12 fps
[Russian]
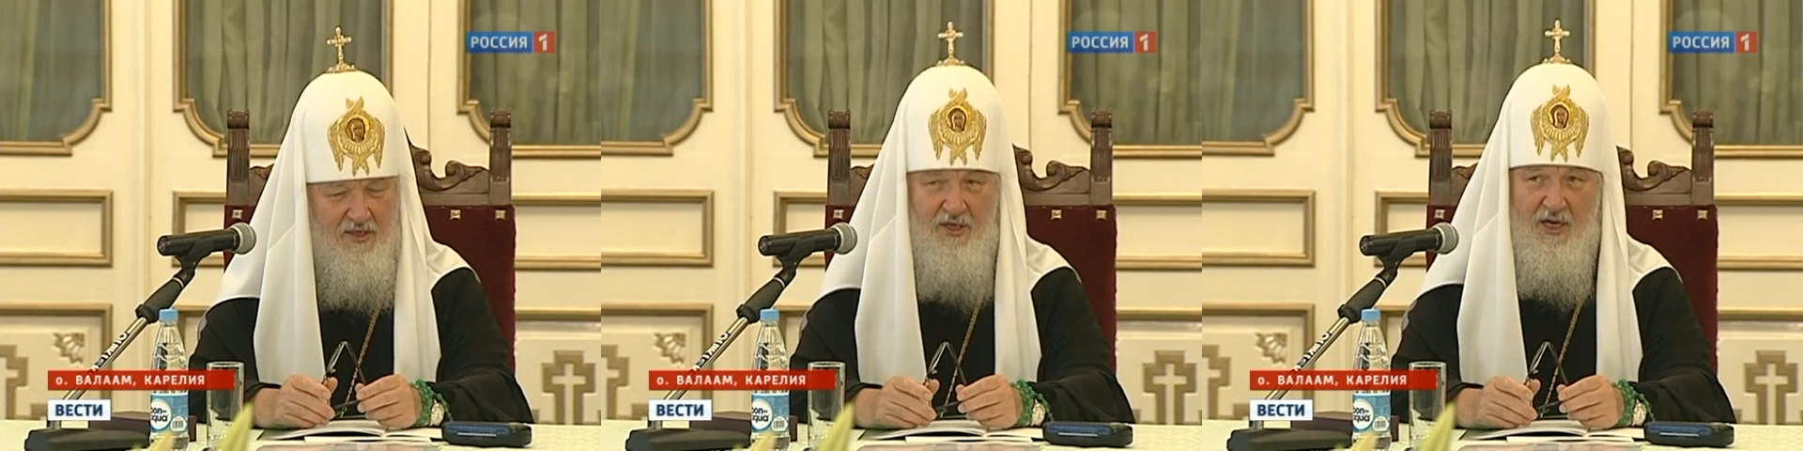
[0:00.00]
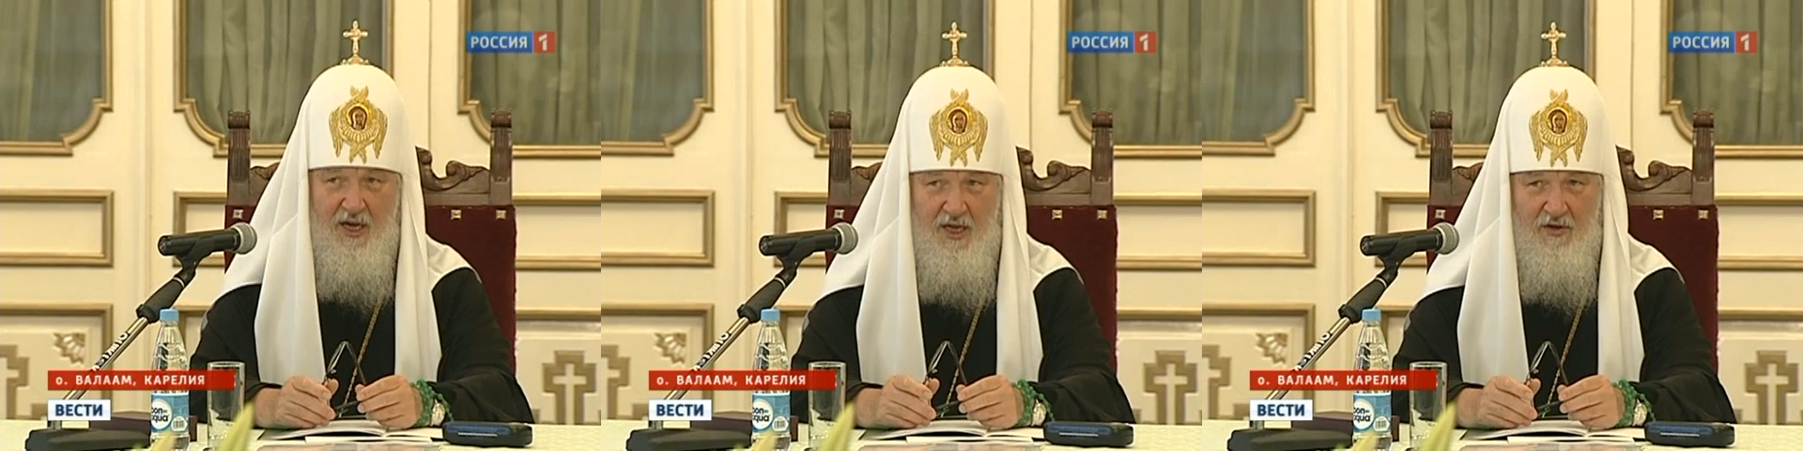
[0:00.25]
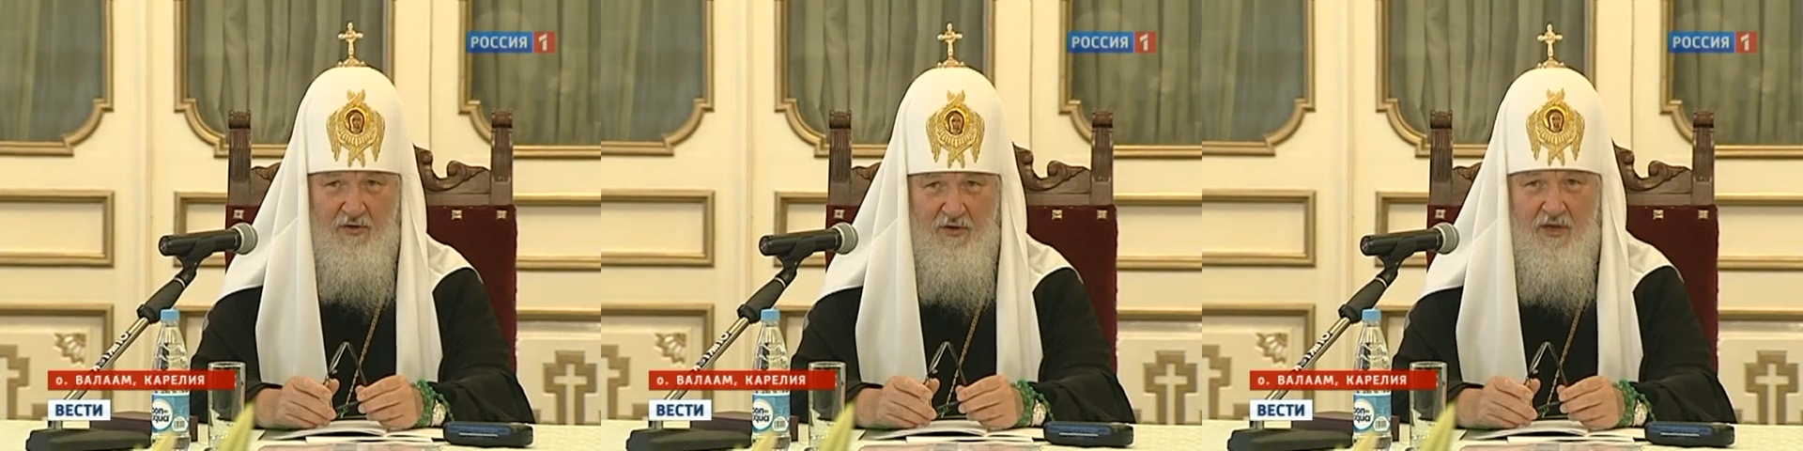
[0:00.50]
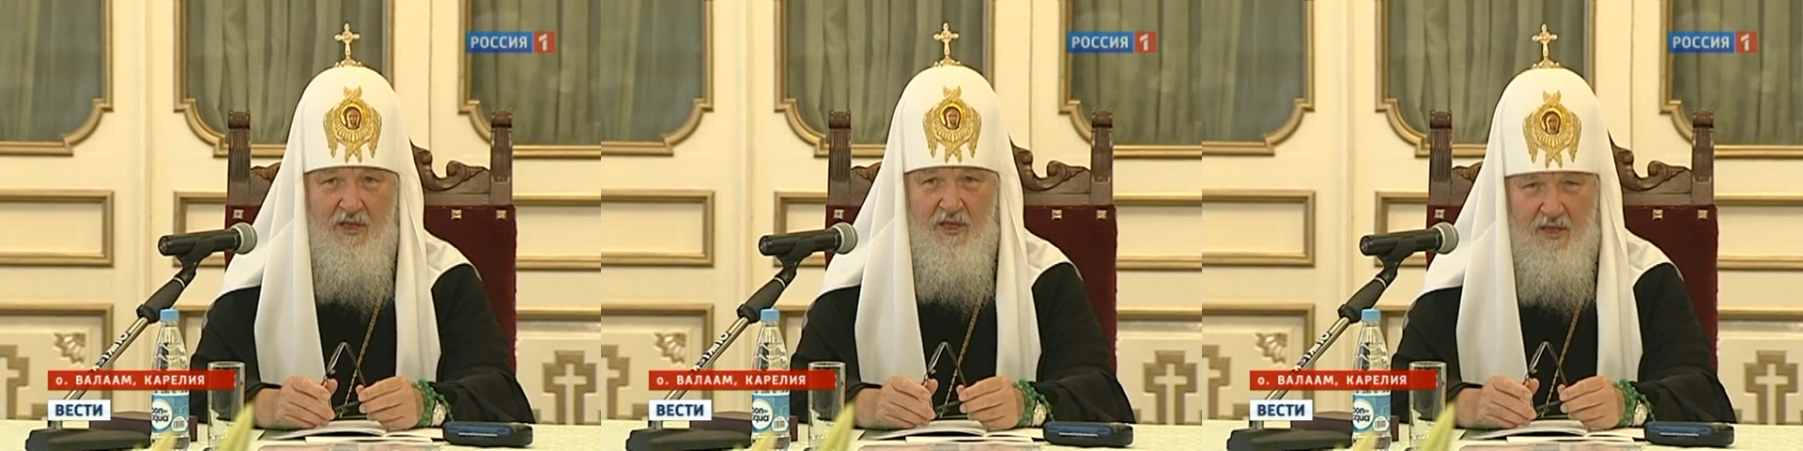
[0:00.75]
к
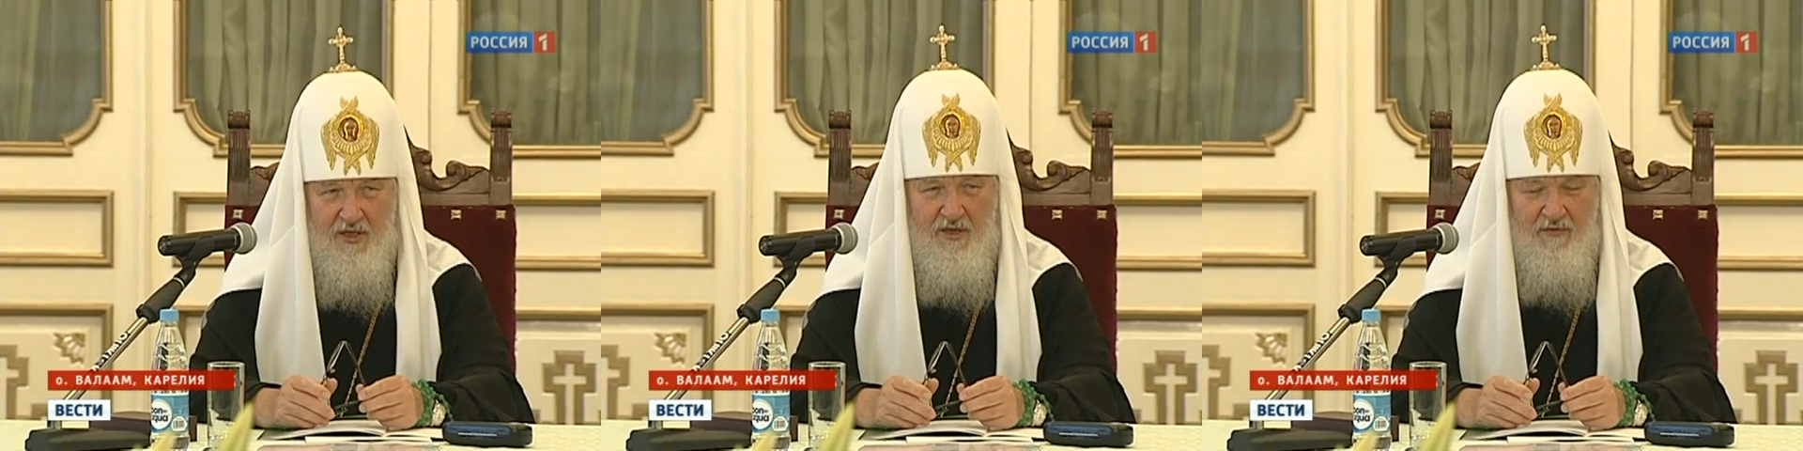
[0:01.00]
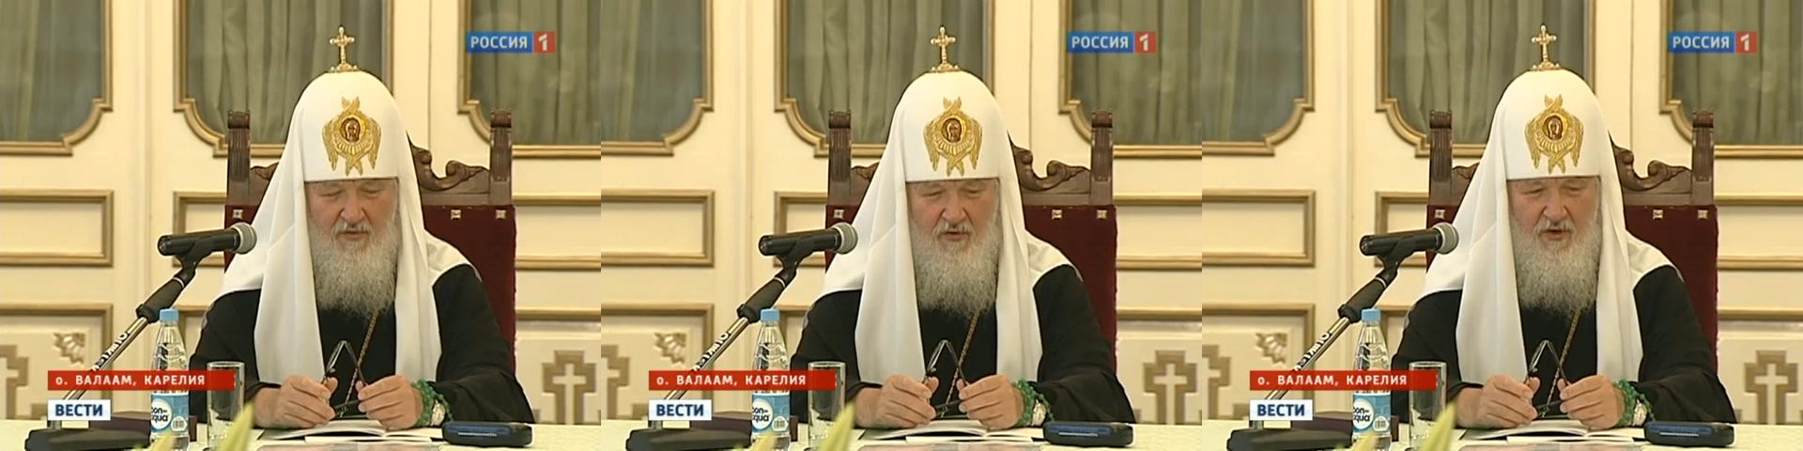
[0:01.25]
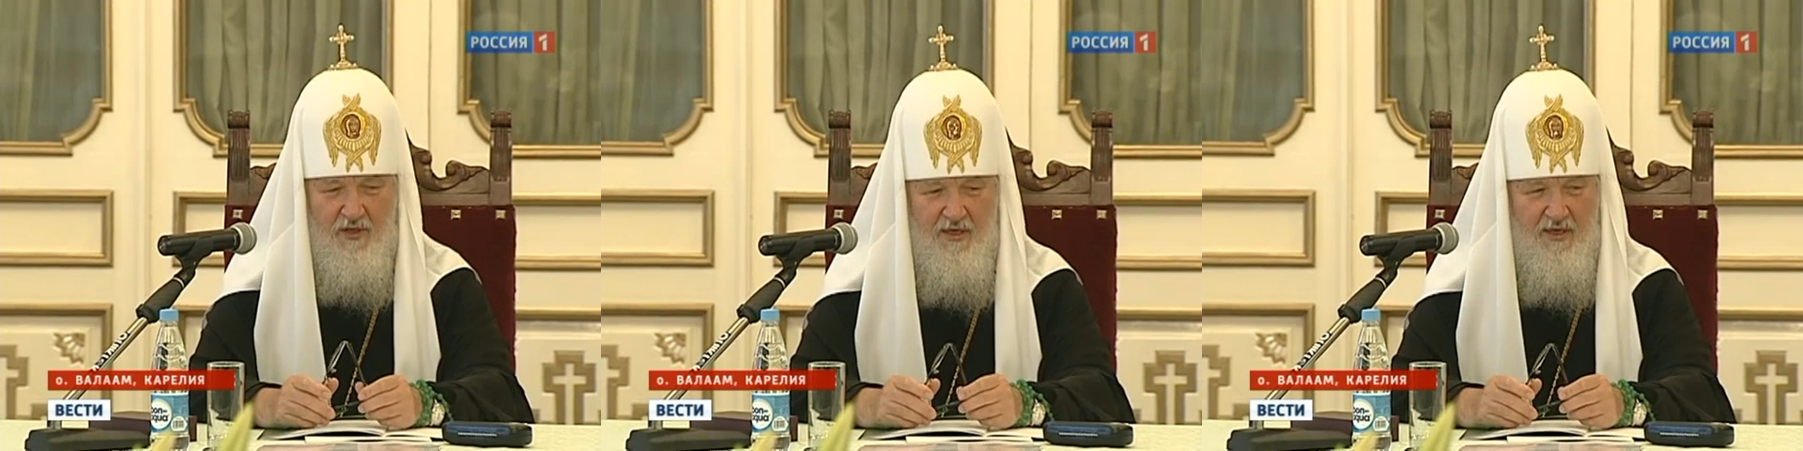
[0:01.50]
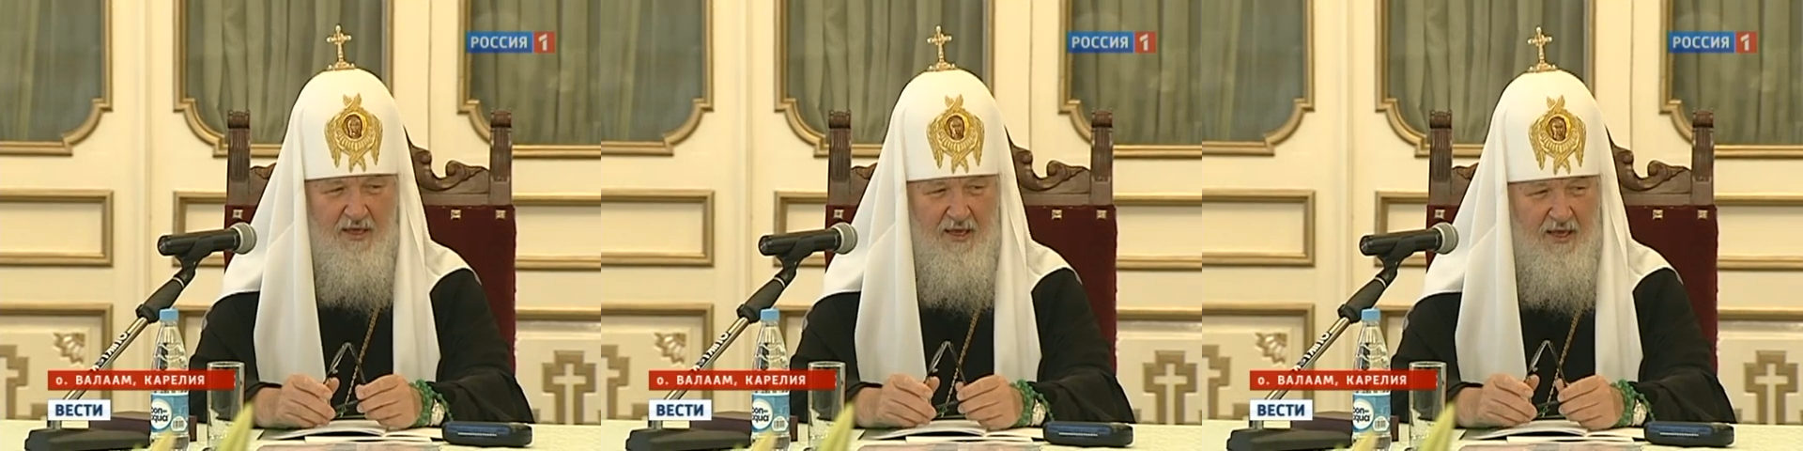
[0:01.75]
сожалению, единожды в
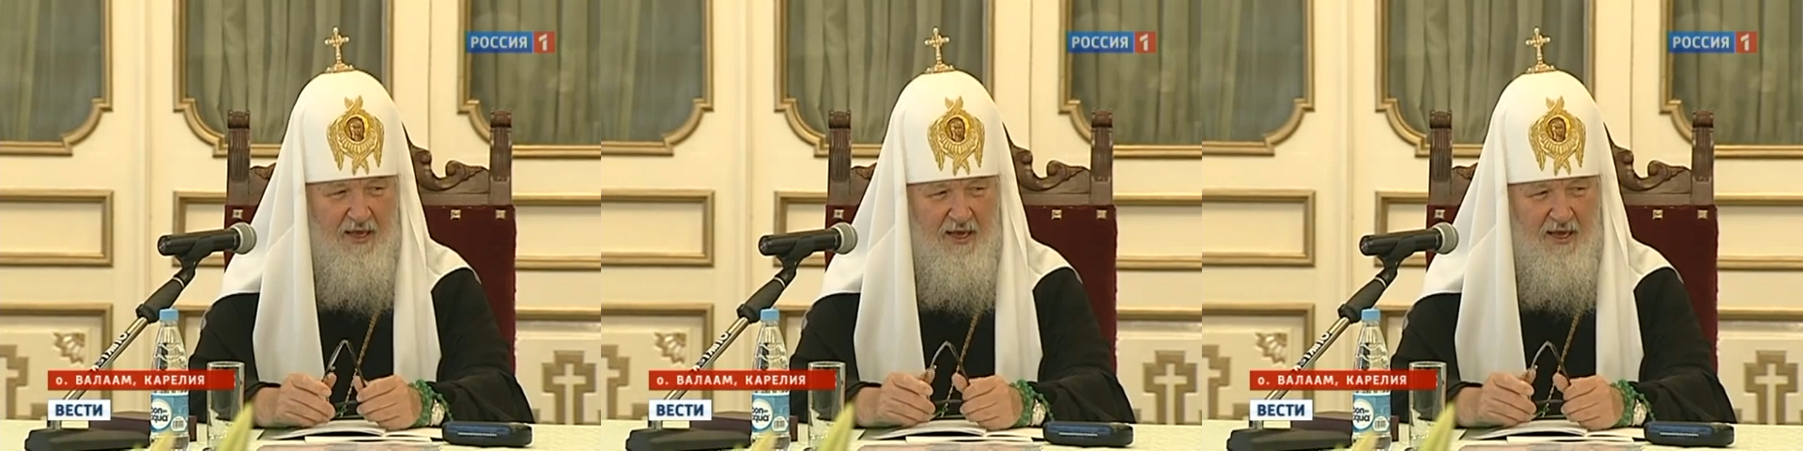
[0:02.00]
год –